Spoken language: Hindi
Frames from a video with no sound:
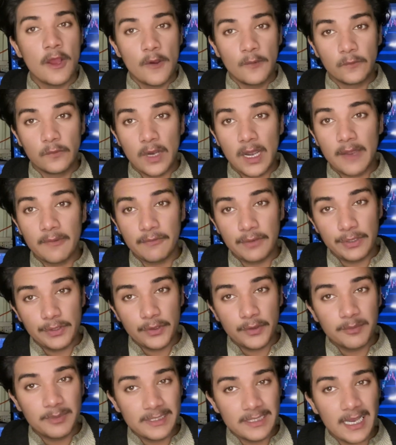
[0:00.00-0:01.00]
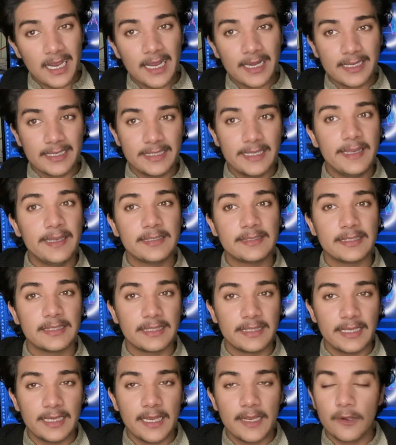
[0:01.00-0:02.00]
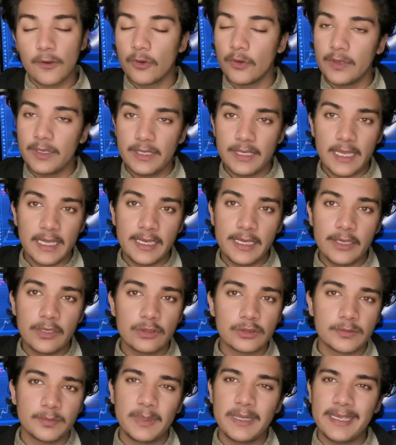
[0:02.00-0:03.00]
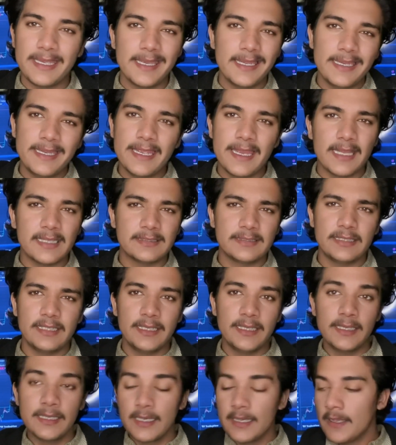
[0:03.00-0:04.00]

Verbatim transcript: वो आप वीडियो भी जाके देख सकते हैं कोई यानी कि उसमें ये नहीं है सीन